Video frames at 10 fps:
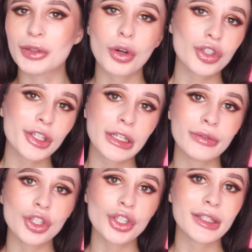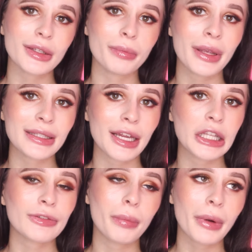Сможете ли вы жить без
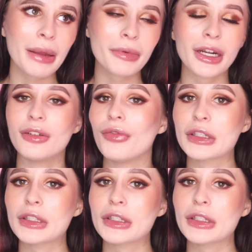этого праймера?